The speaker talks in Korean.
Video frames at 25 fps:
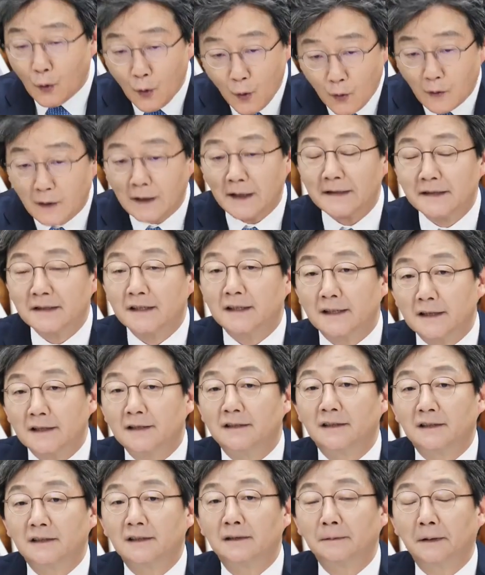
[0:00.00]
똑같이
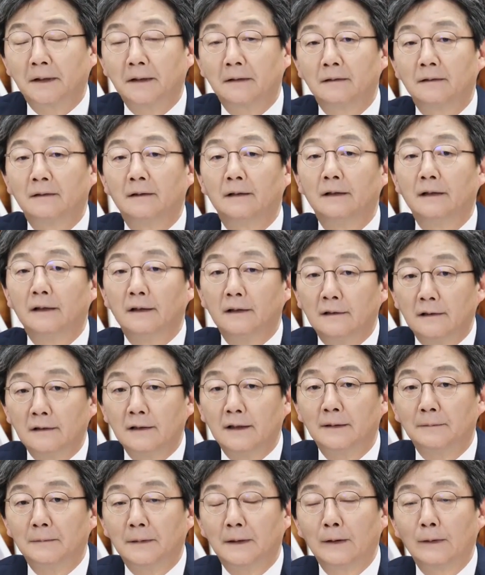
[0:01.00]
지급하는 거
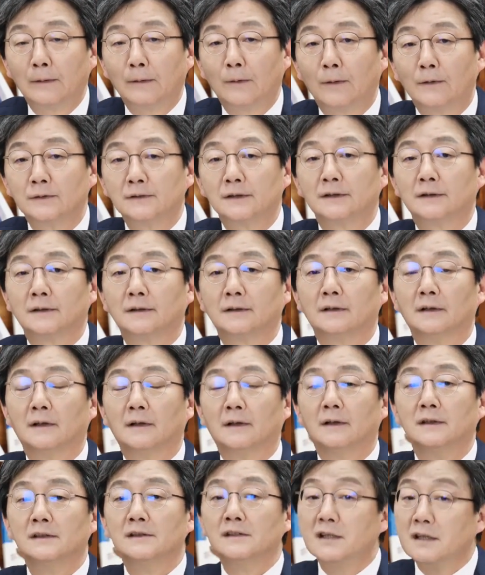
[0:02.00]
이거야말로 저는
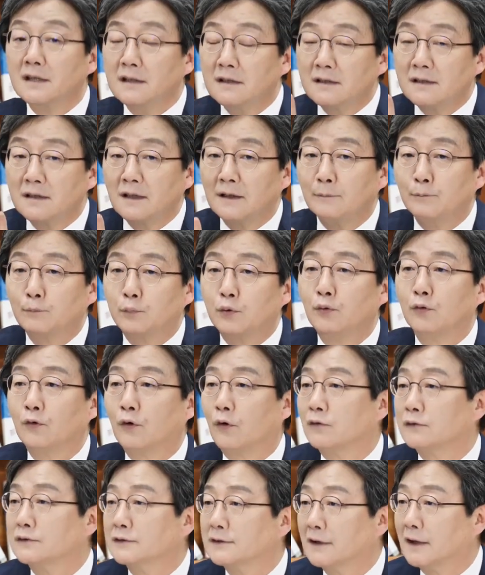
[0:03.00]
진짜
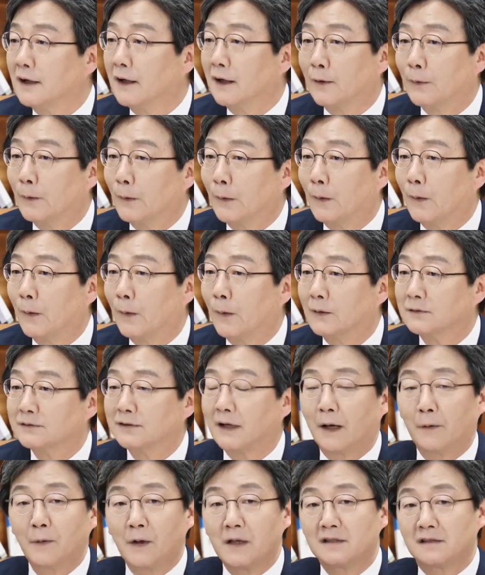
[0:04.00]
불공정하고
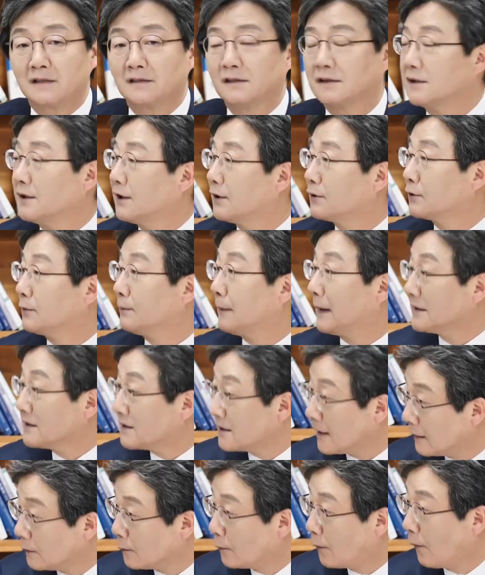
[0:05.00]
사회 정의에도
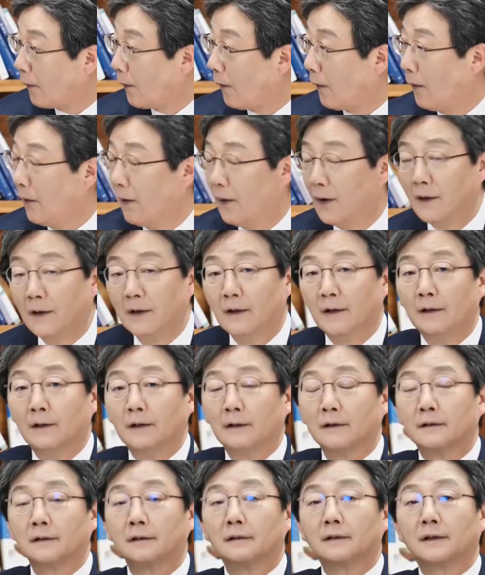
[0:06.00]
맞지 않고
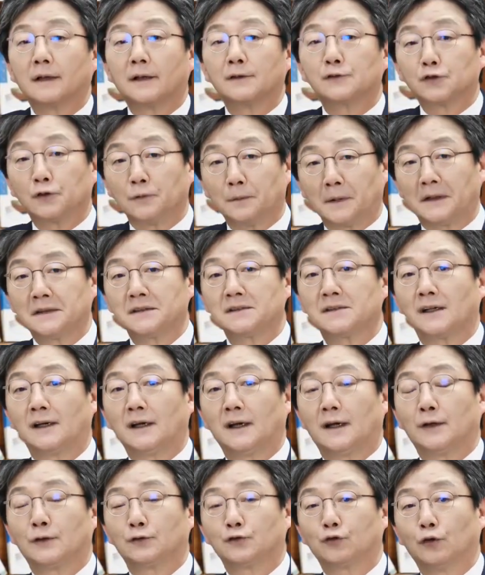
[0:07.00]
그렇게
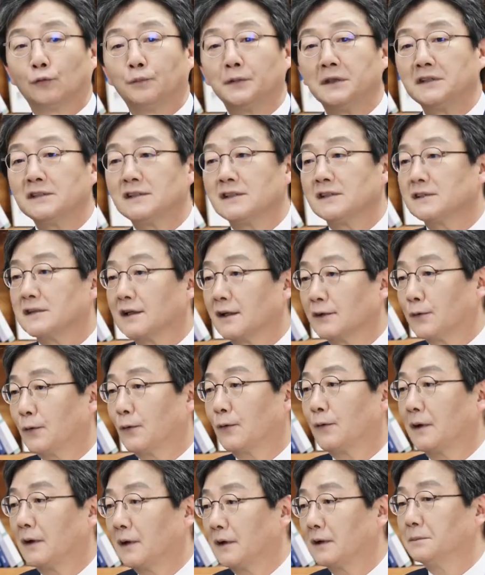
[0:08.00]
줘봤자 소비 진작
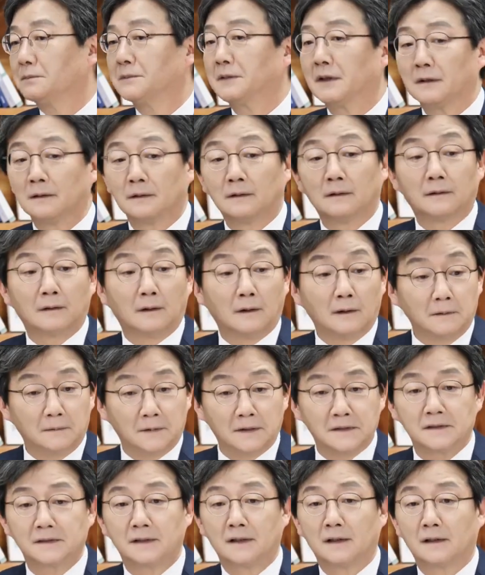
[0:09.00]
효과가 없다는 걸
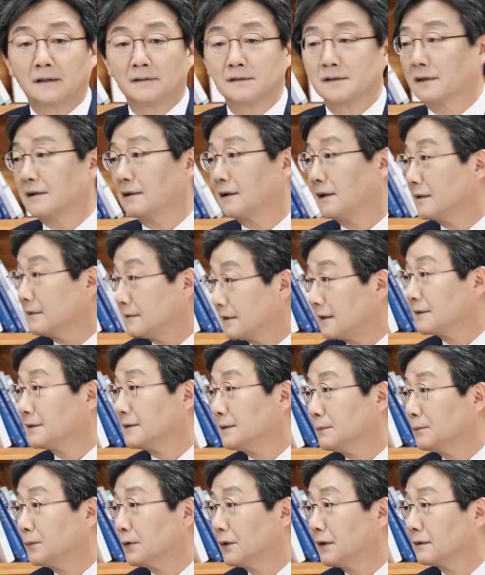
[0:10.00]
얼마 전에 제가 옛날
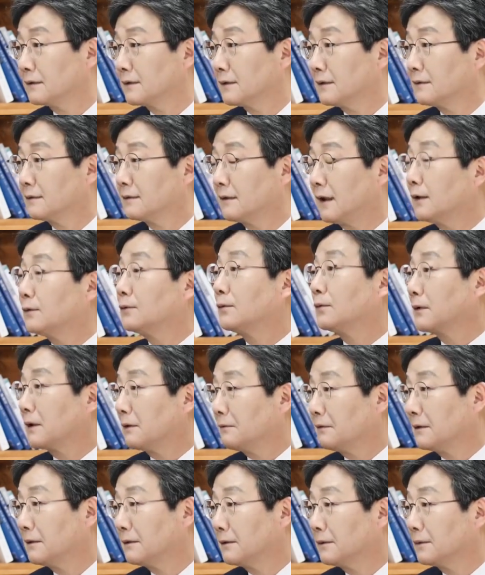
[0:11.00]
근무했던
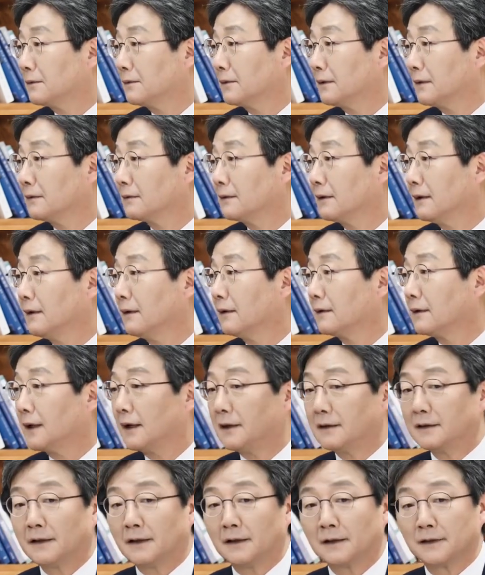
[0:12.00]
한국개발연구원
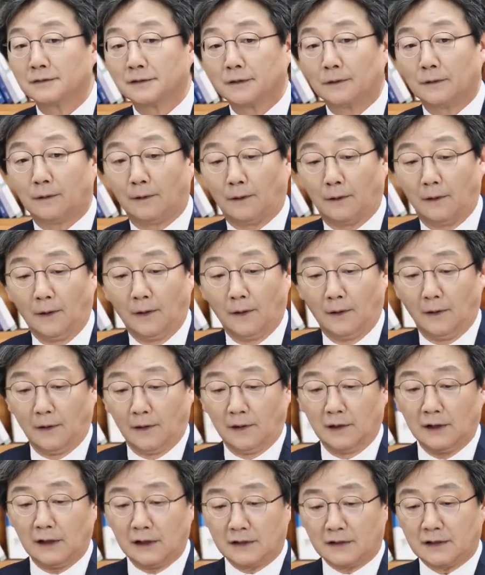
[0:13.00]
KDI에서
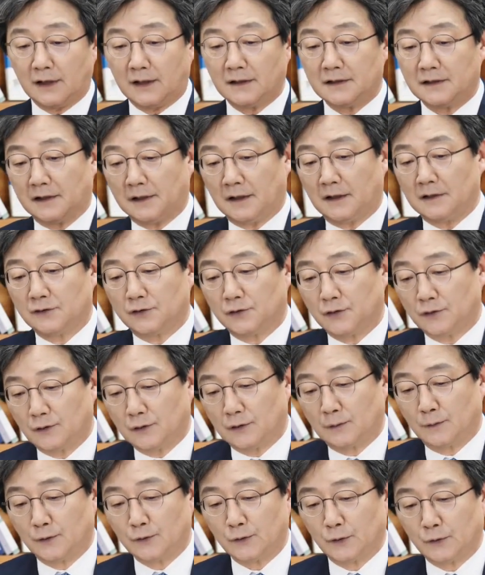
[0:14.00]
1차
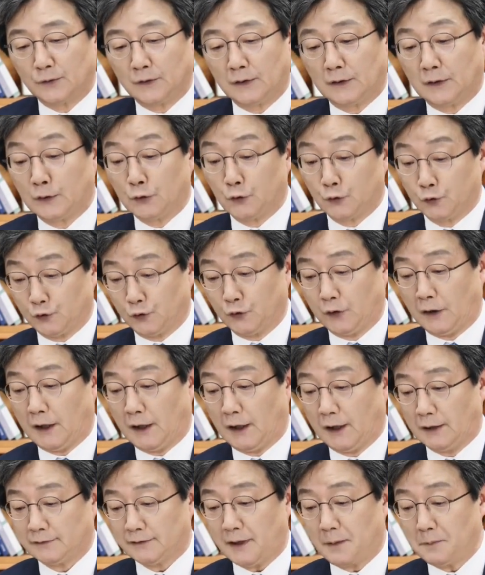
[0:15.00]
재난지원금을 줬더니
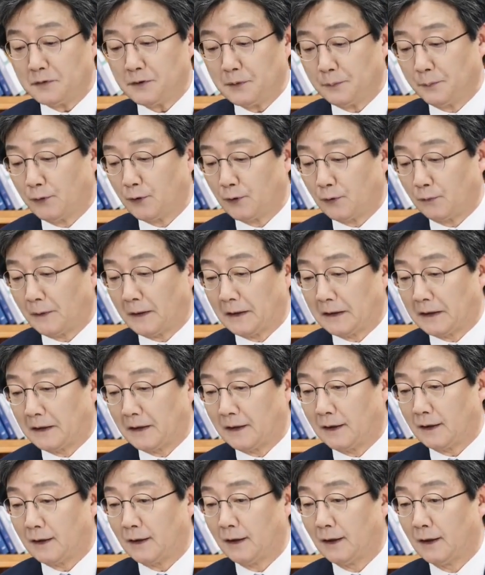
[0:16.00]
그중에
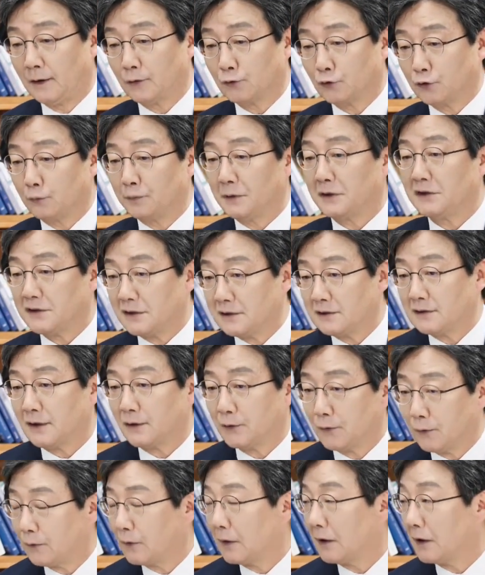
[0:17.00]
30%밖에 소비
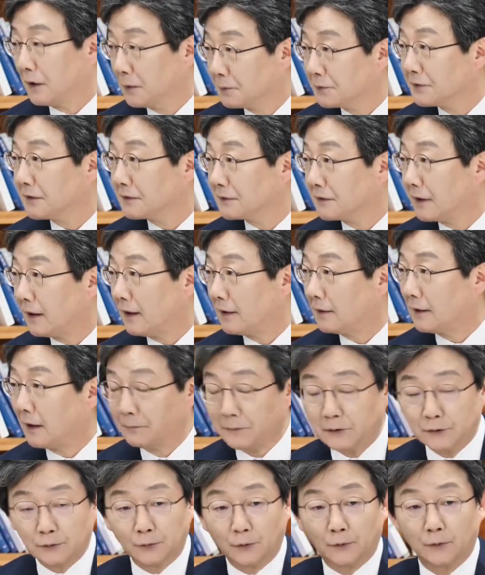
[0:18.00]
진작 효과가 없었다.
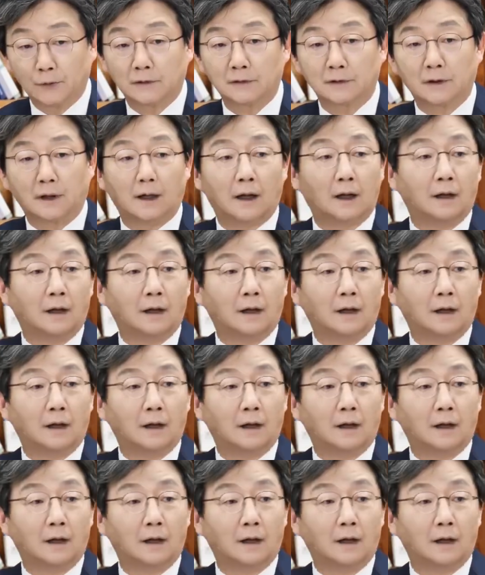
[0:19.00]
나머지 돈은